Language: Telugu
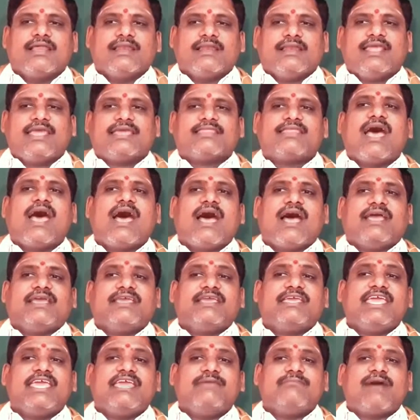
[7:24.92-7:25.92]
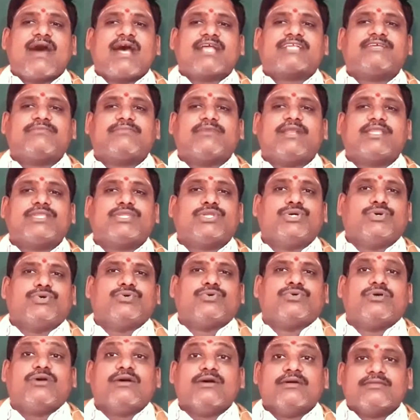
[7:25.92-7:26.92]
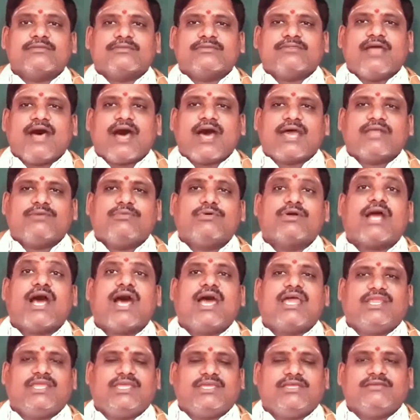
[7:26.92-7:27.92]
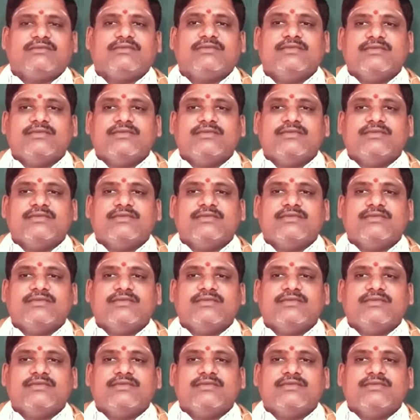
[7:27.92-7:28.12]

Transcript: లేదా ఈ మాసం నందు దానము కానీ